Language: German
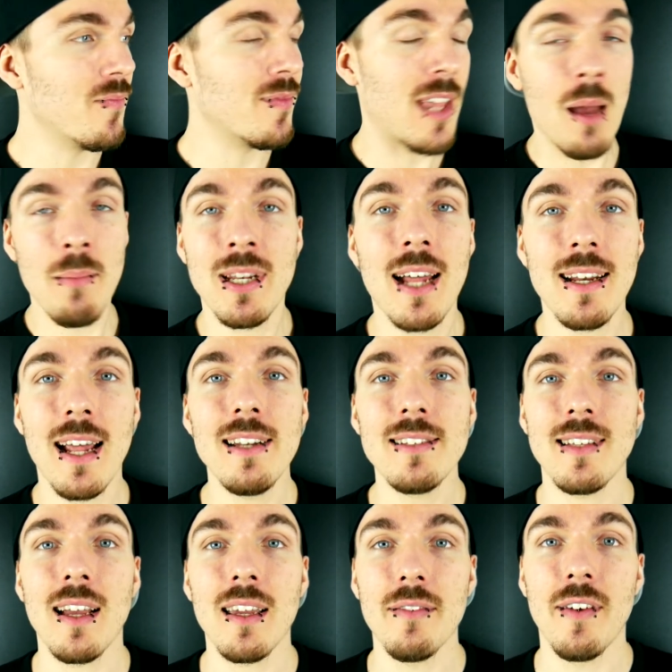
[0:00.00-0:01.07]
Damit hat
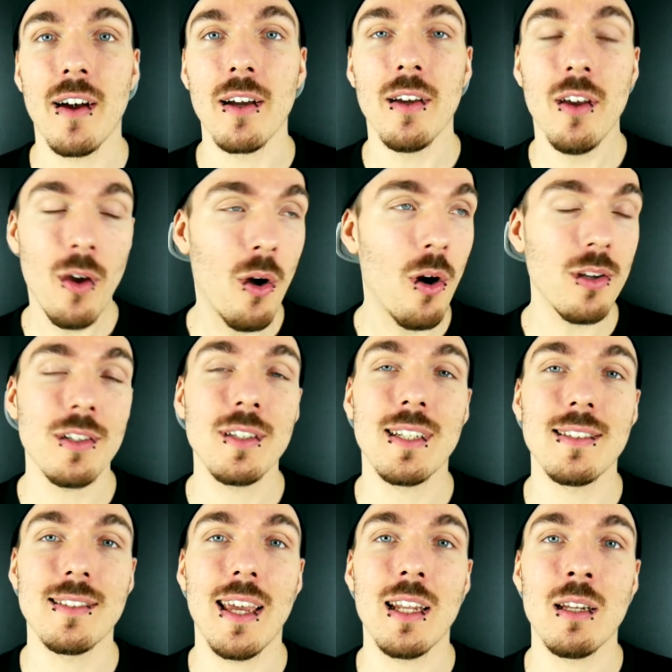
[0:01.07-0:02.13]
alles angefangen. Hört euch
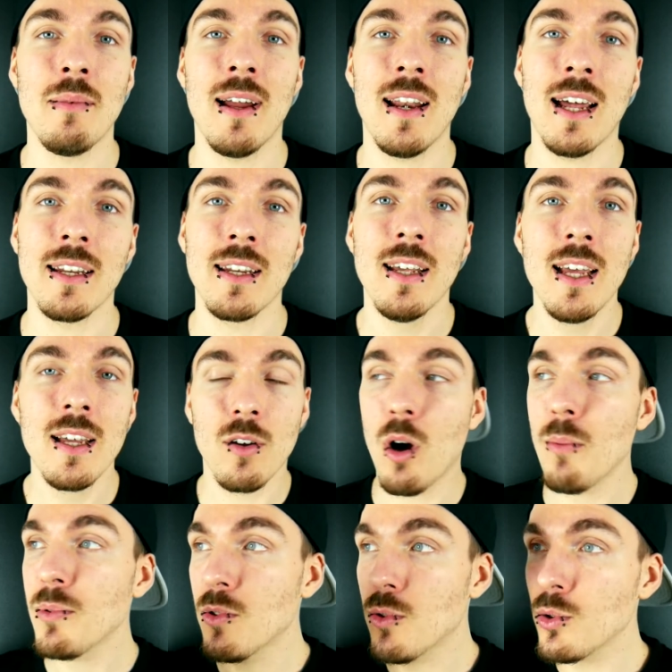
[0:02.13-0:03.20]
das gerne mal an.
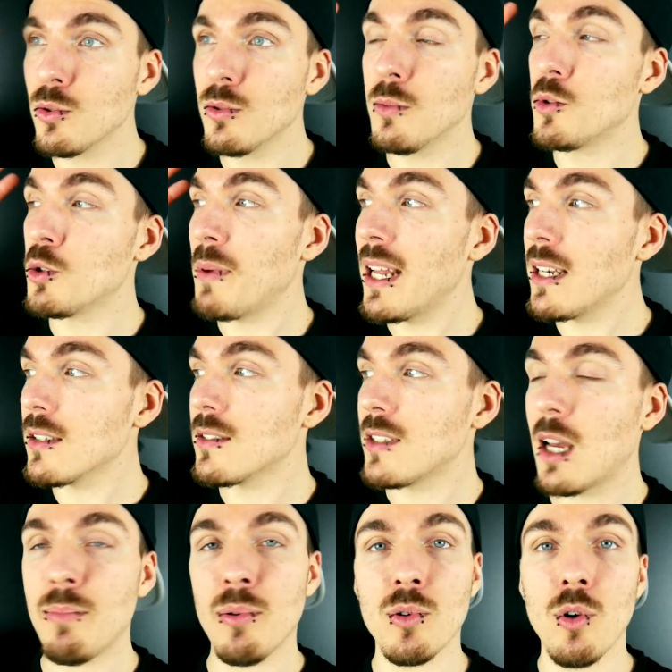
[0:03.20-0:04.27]
Kommt zu einem späteren
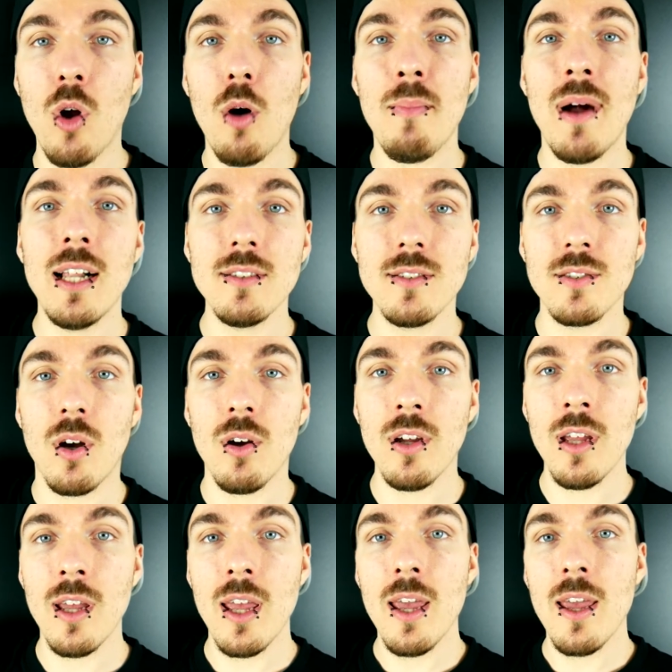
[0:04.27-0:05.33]
Zeitpunkt nochmal ein
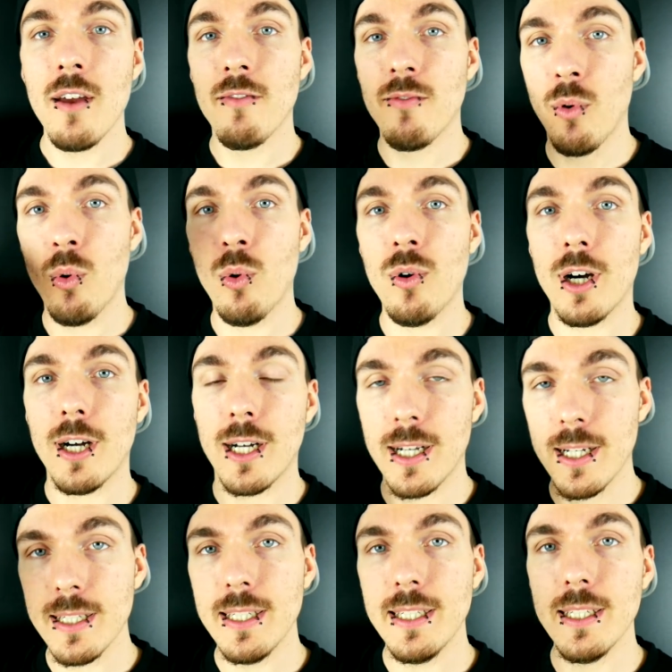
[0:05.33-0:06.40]
Song, wo
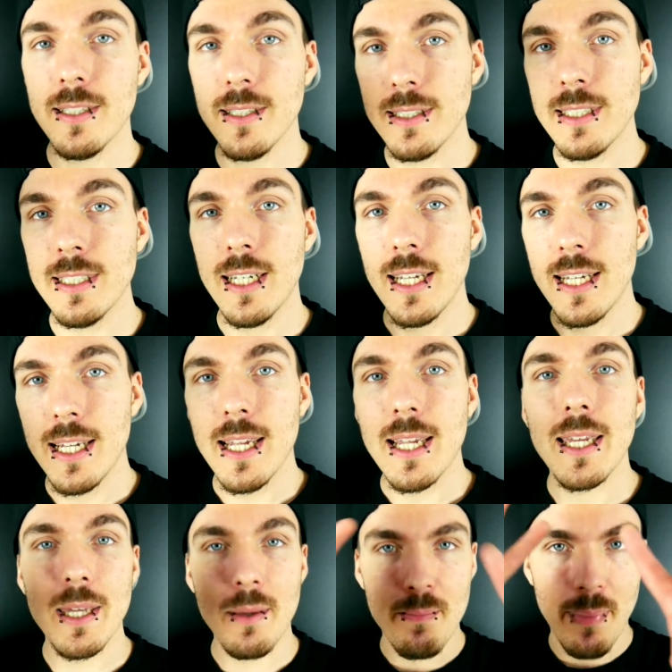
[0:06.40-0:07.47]
äh, hier
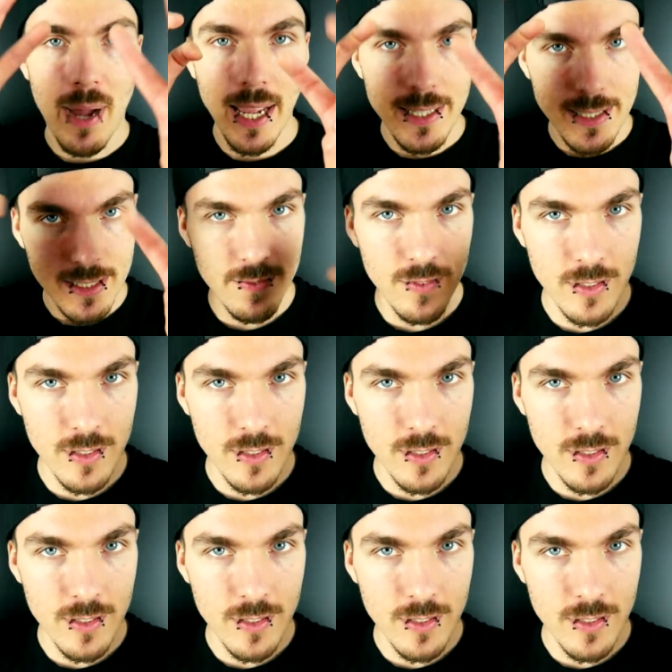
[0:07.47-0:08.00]
gebeitet